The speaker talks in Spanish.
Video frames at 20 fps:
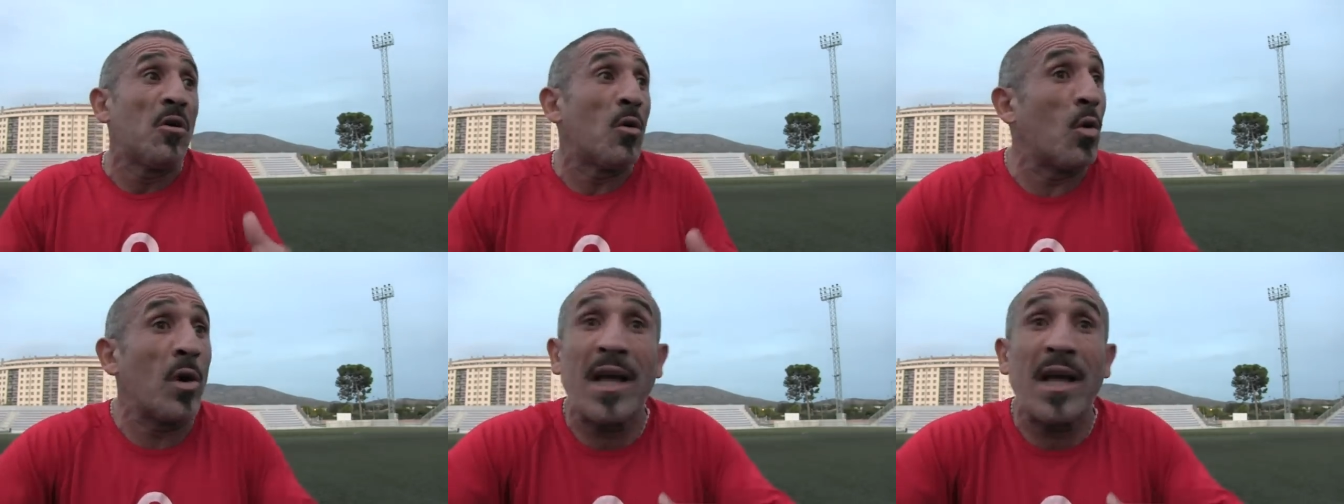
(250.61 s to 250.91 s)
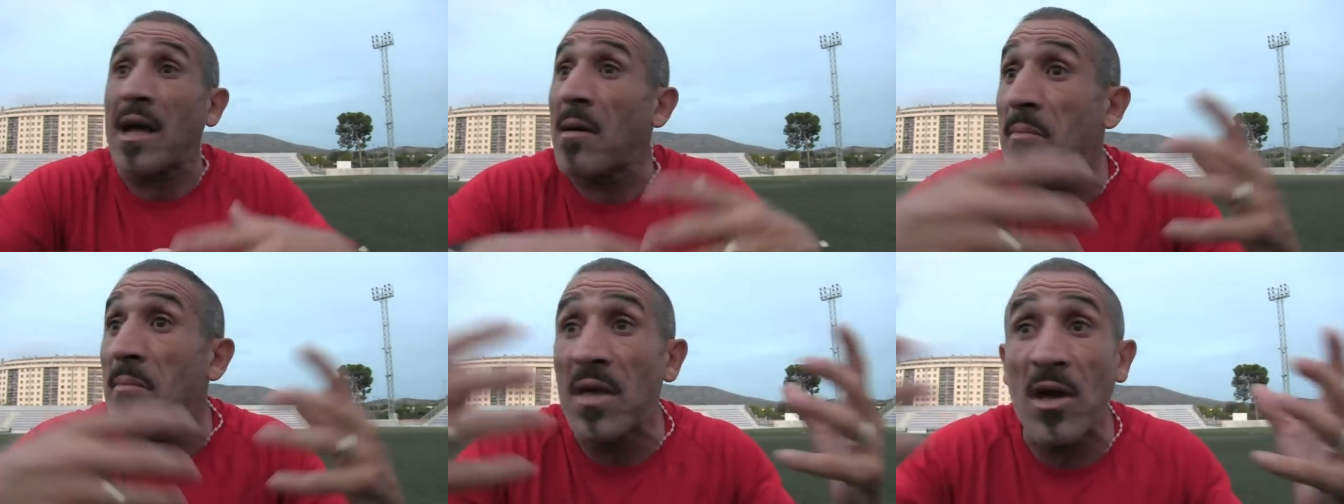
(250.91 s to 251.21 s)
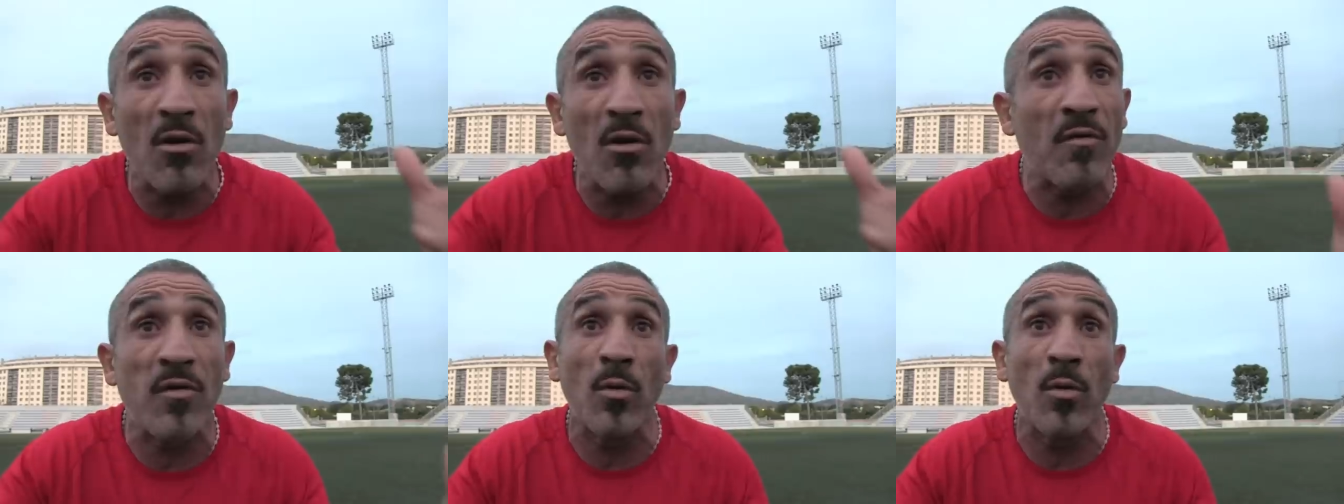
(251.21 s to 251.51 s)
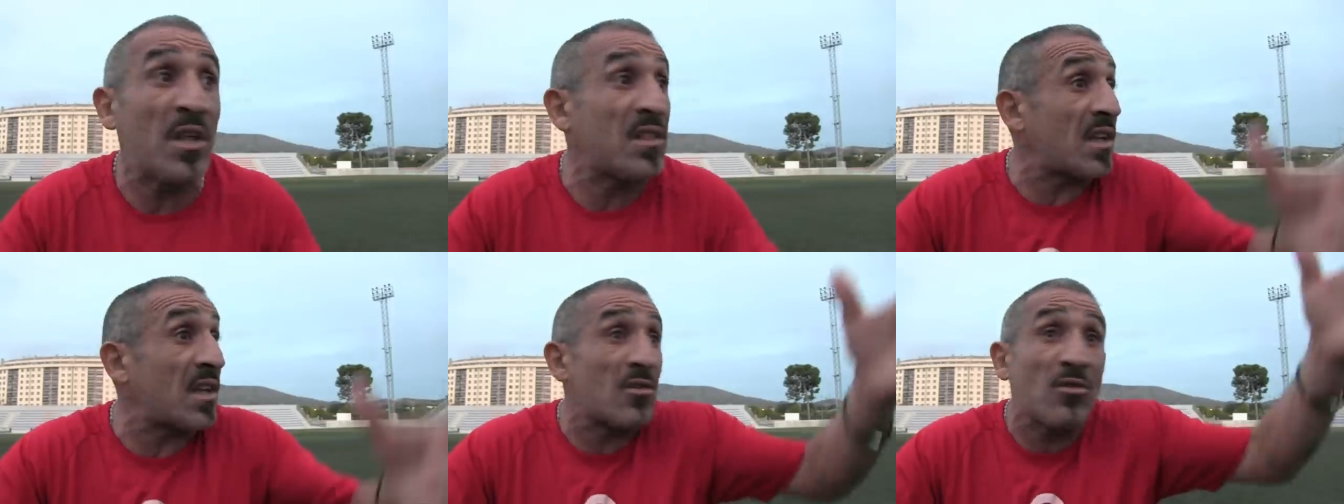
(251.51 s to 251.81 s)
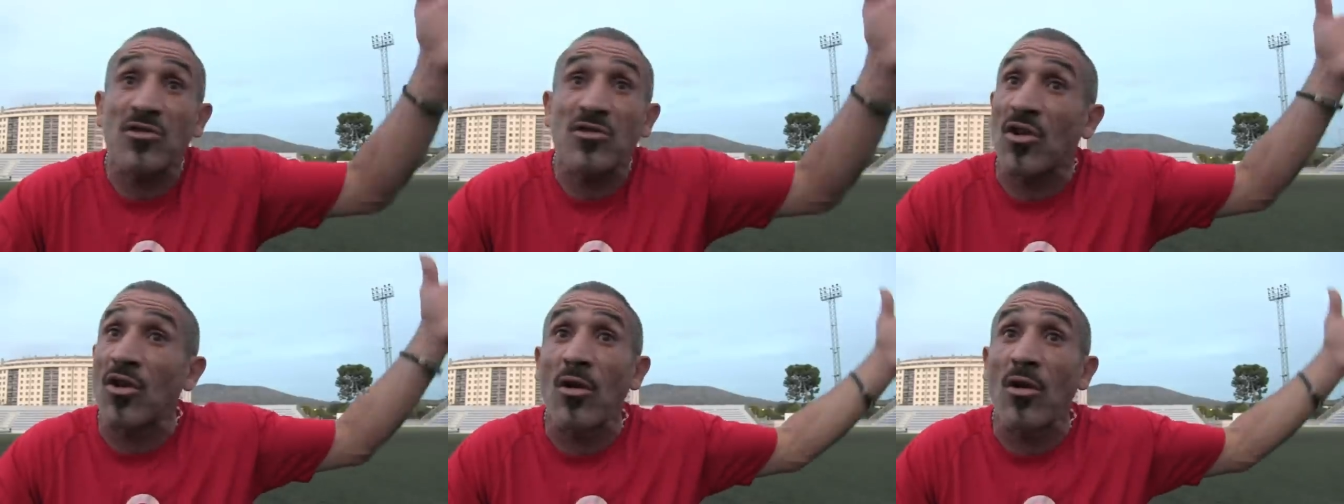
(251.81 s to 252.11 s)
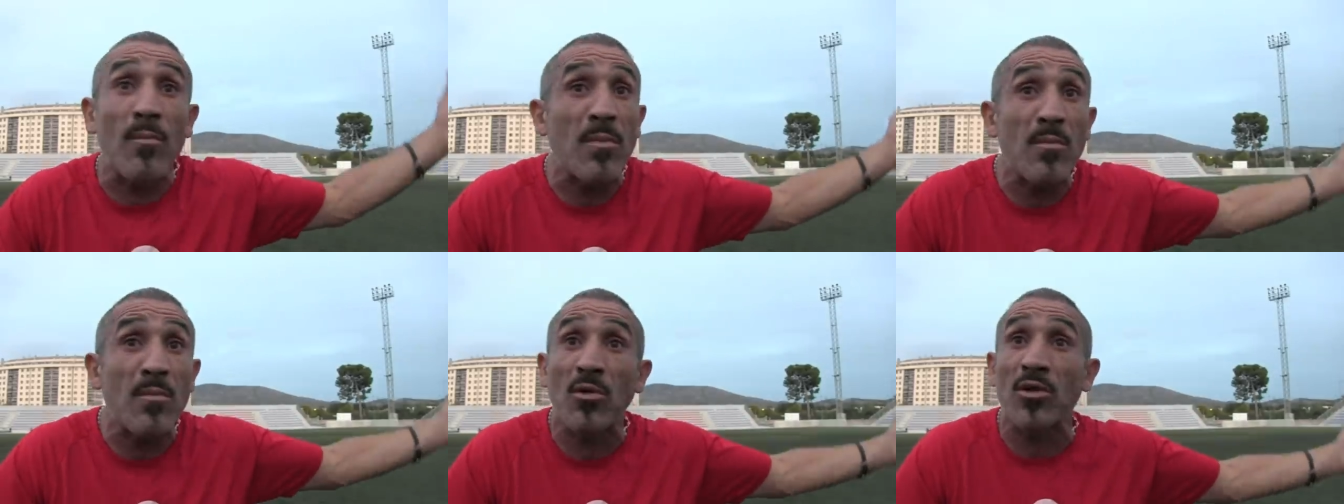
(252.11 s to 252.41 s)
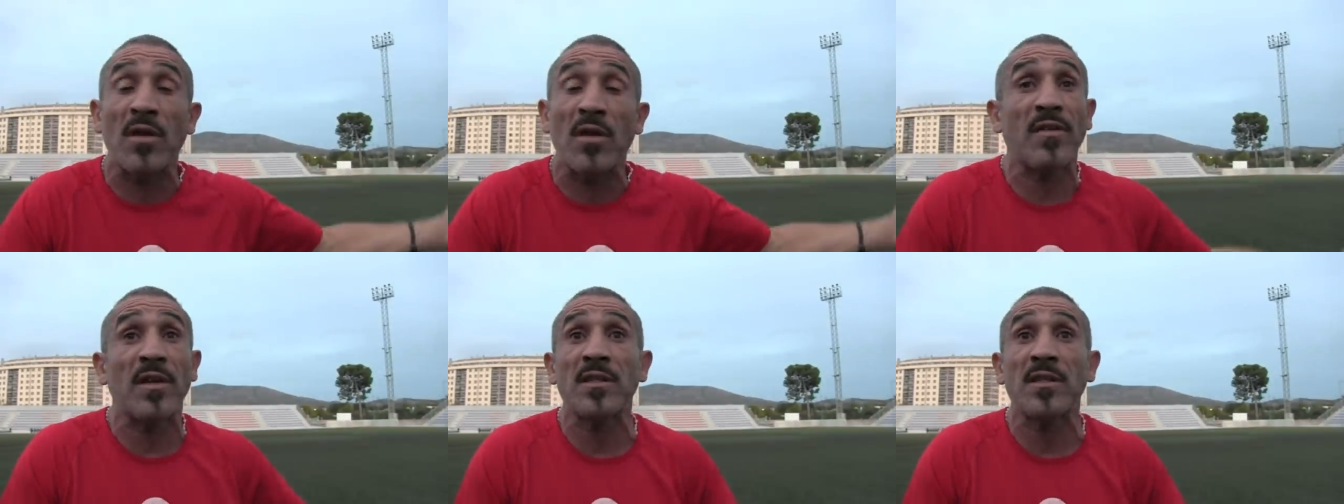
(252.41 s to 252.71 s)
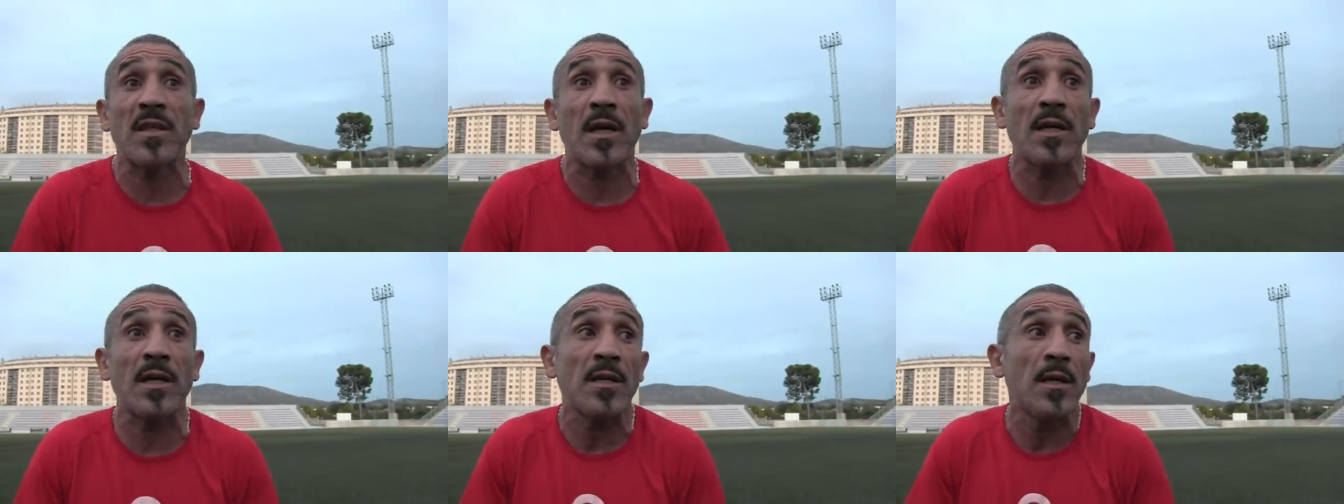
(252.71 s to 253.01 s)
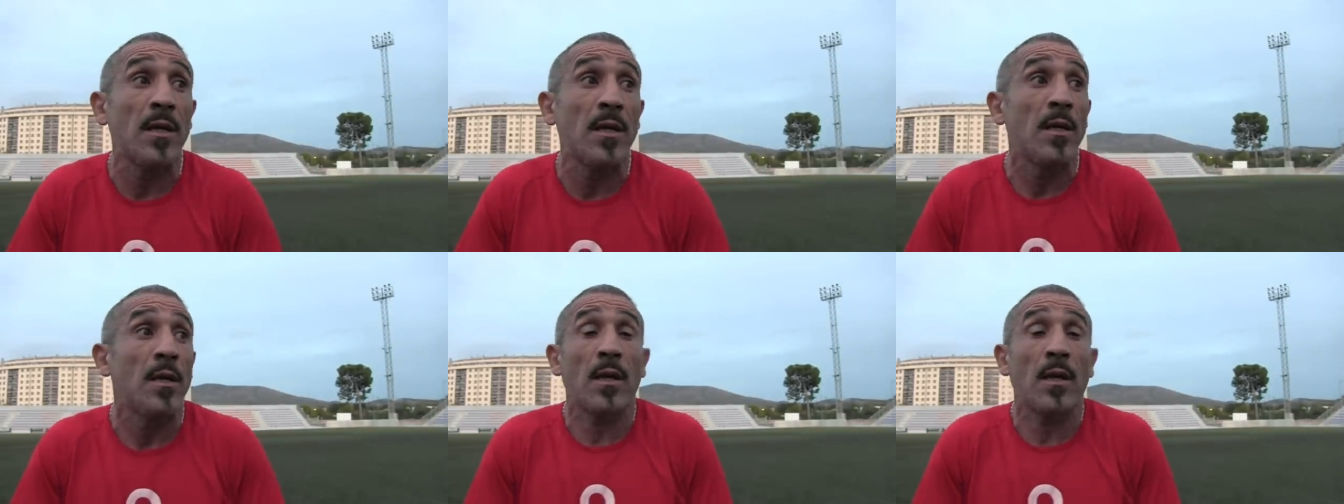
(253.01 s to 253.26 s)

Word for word: o he cambiado a los futbolistas, no son los mismos defensas.